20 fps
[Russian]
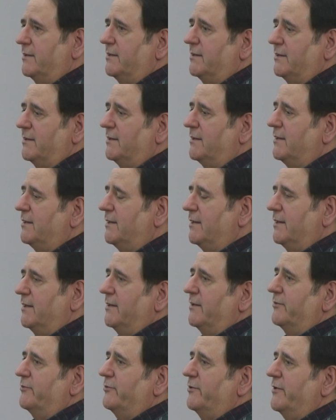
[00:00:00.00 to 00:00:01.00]
о
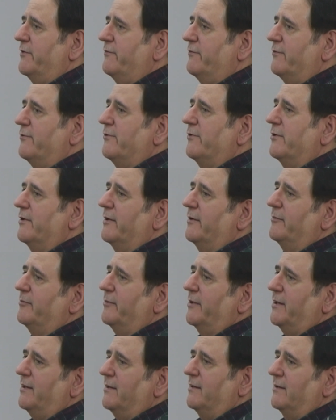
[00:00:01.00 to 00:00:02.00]
немного
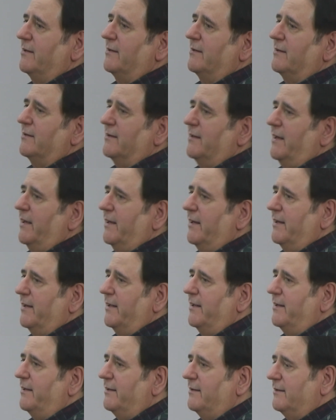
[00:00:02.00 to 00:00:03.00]
реформированных, таких
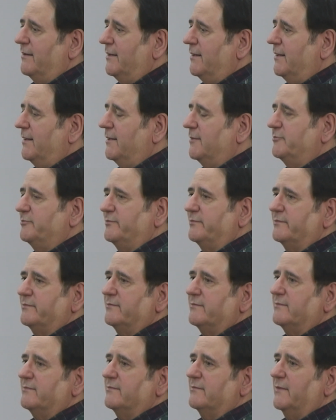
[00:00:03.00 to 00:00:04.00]

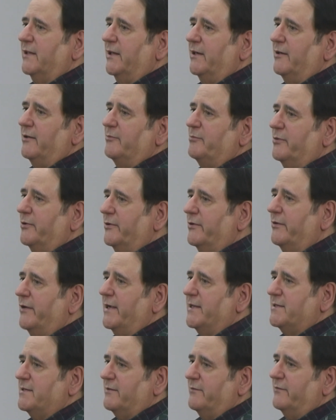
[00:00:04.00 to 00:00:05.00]
прогрессивных типах
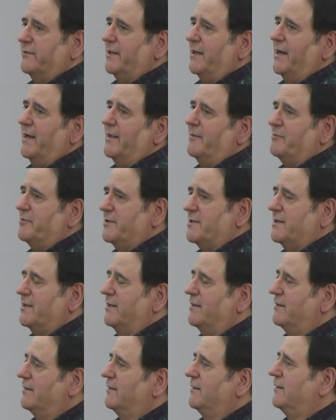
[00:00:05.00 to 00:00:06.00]
и
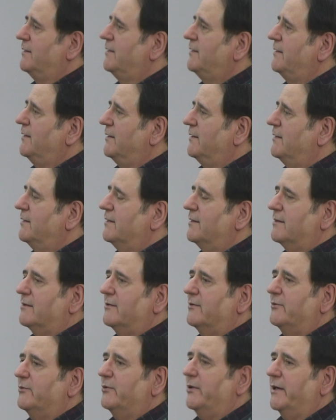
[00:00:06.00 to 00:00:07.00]
формах иудаизма,
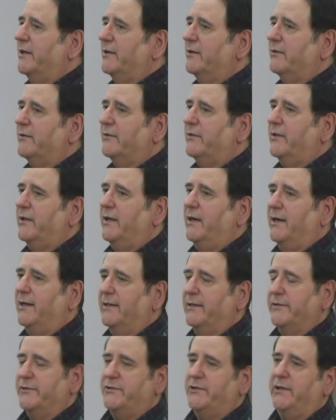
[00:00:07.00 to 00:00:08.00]
в таких
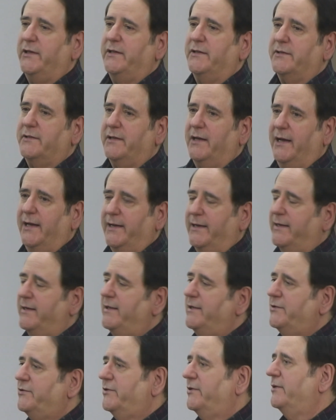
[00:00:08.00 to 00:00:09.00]
формах, где
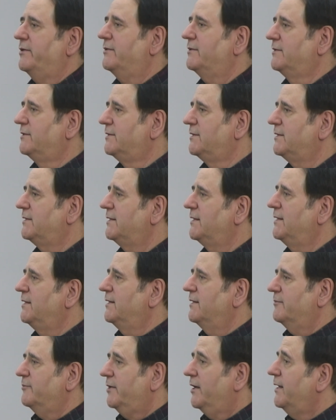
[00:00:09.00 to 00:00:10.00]
богословие не
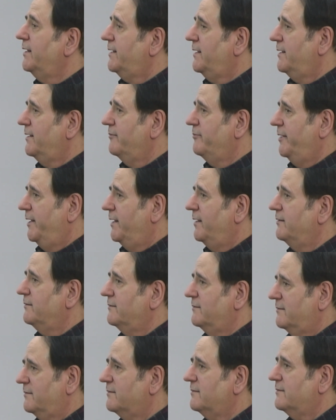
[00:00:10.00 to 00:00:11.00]
является таким
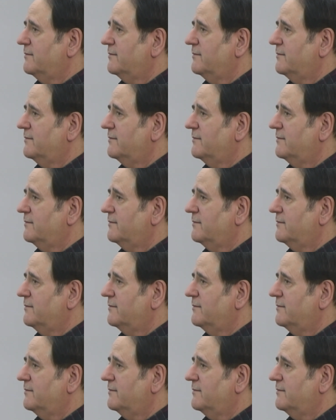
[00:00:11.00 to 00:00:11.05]
важным